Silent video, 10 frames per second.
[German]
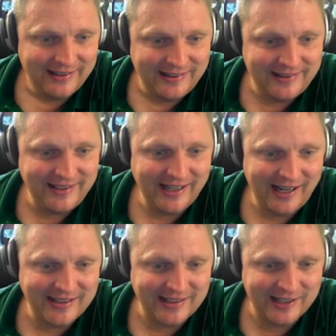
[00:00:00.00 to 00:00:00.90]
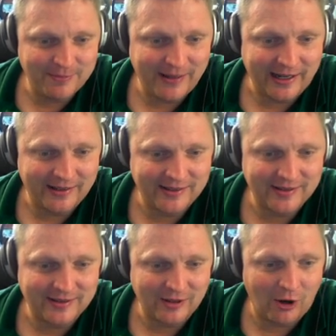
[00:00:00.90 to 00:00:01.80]

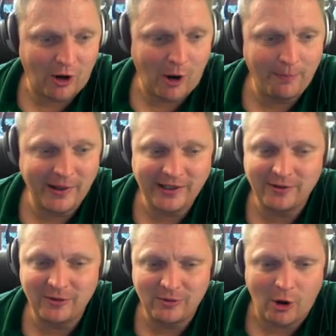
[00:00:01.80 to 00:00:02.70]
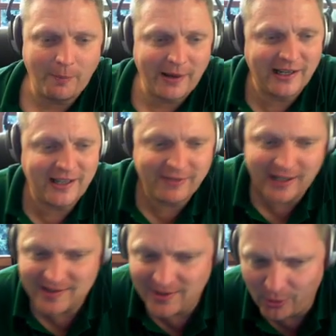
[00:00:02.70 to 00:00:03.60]
Sicherheitsaspekt. Ob bei, der, ob bei der
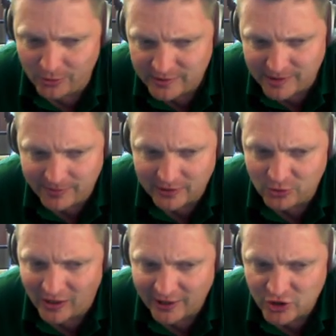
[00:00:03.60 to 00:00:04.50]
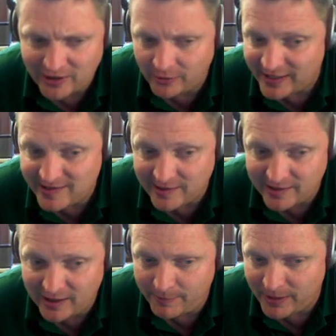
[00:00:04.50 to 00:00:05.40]
Navigation, Temperatureinstellung etc.
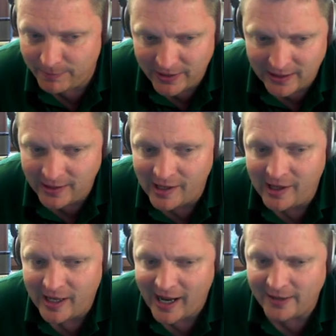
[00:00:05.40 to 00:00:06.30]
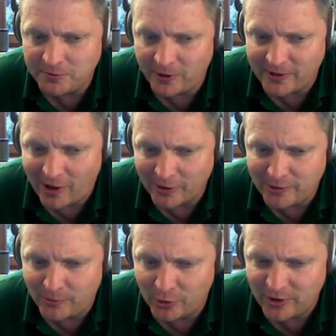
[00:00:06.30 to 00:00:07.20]
pp. Android
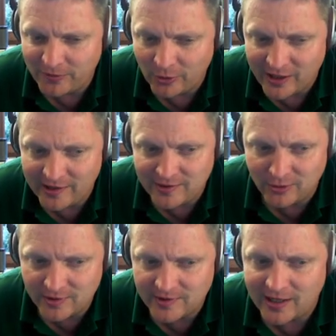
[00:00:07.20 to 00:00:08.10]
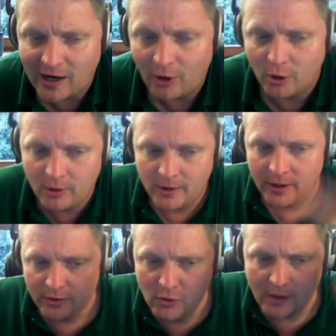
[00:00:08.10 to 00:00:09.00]
Automotive OS nutzt da auch
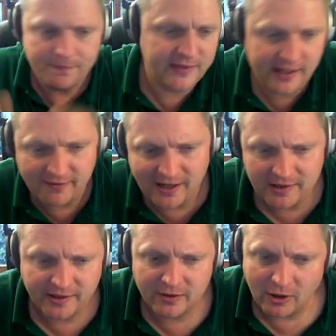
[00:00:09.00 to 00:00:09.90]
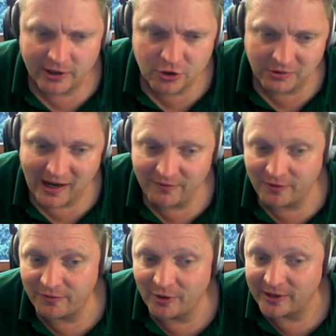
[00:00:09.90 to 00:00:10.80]
nur den gewaltigen Knowledge Graph
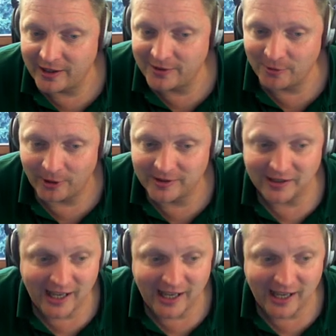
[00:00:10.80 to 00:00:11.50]
von Android.